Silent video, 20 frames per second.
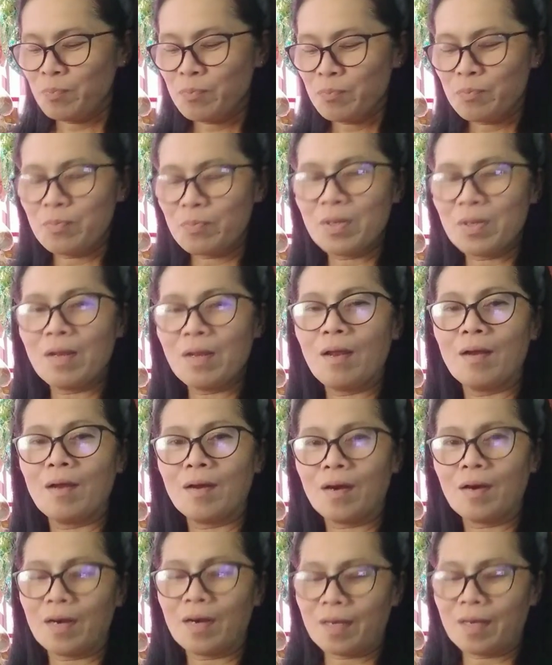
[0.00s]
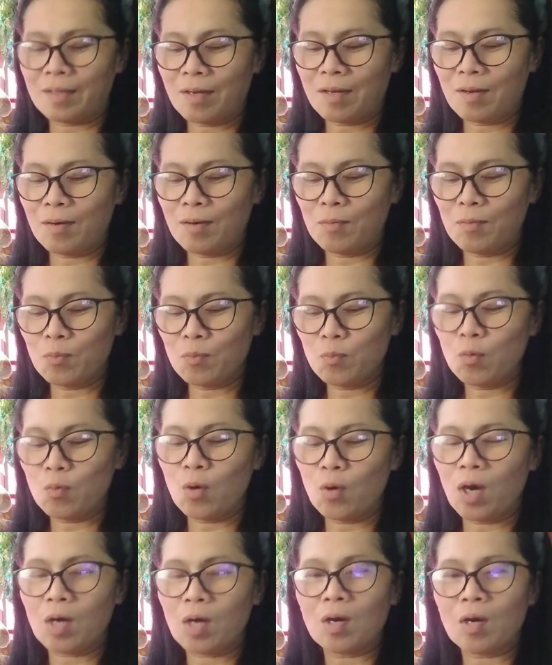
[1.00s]
binila na nga kita ng
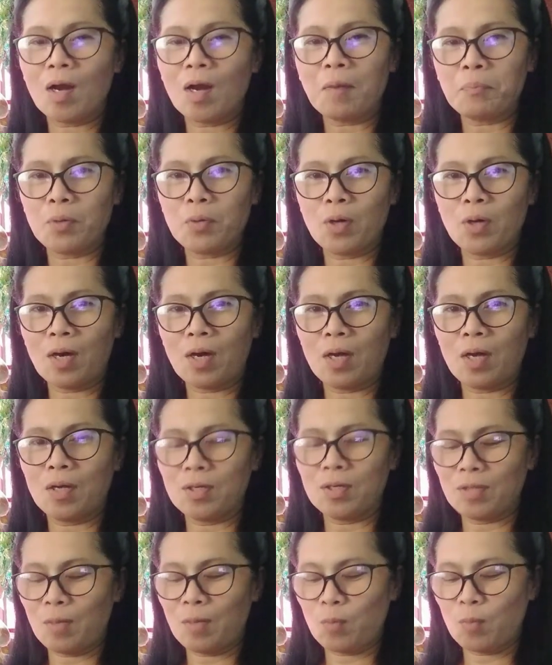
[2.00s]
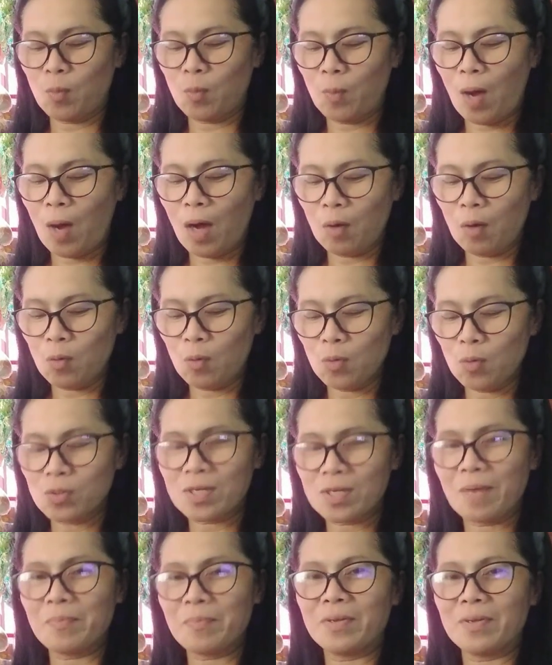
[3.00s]
bulaklak, pinagalitan mo pa ako,
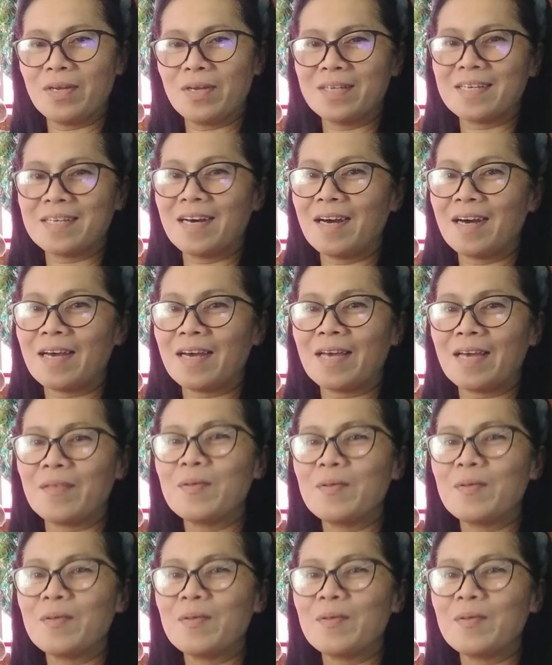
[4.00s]
sabi niya sa akin.